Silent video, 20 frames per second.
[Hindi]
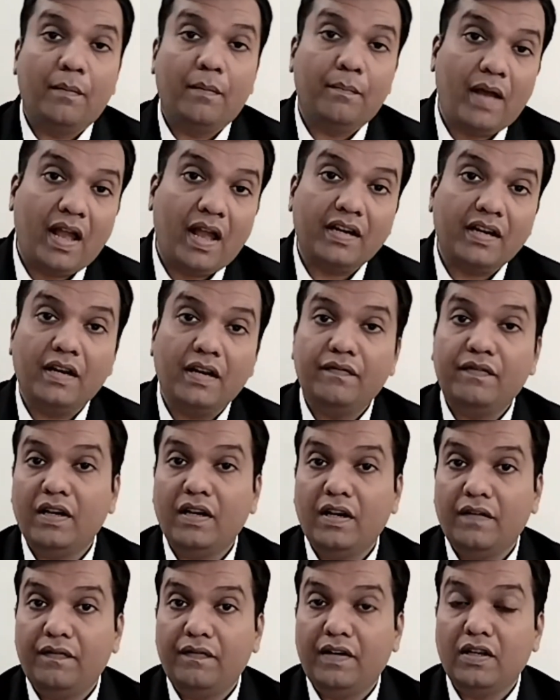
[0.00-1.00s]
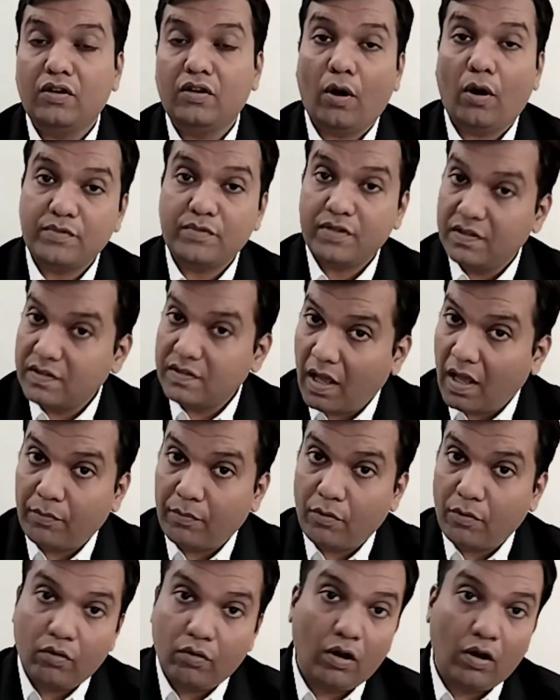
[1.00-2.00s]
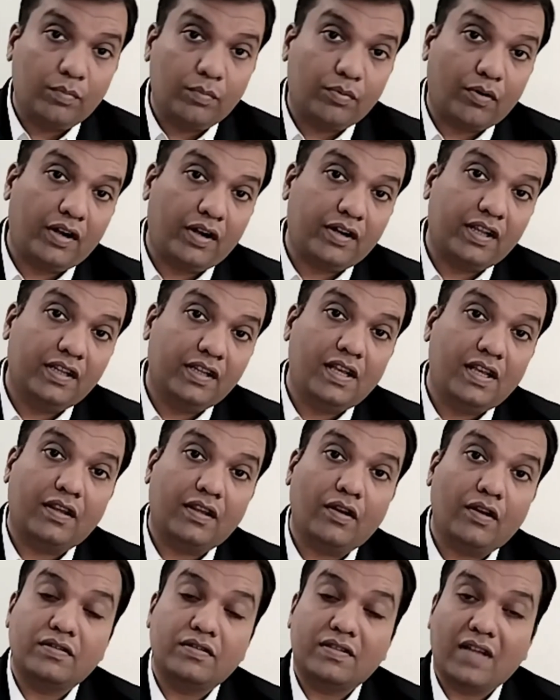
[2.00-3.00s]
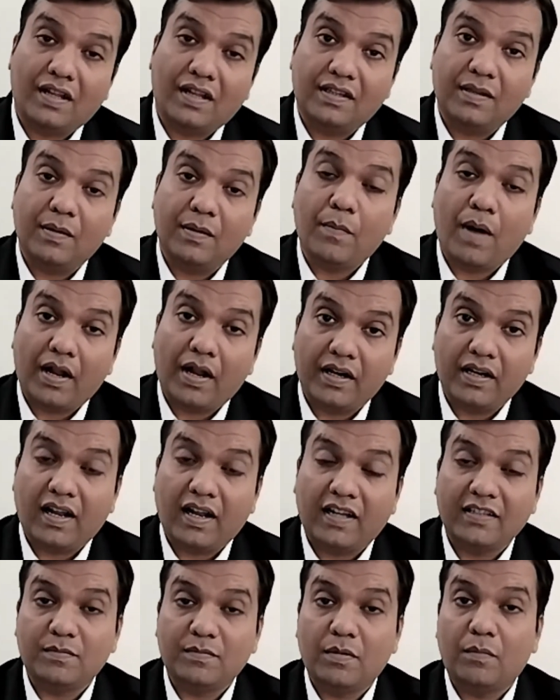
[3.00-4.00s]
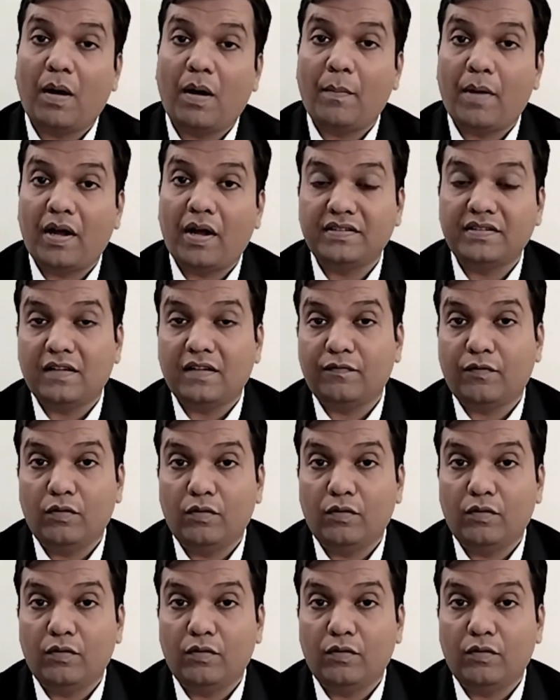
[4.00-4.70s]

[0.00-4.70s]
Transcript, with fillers: बैंक निफ्टी निफ्टी के ऑप्शंस के आपको कॉल प्रोवाइड किए जाएंगे और साथ ही में मार्केट आज हमारे साथ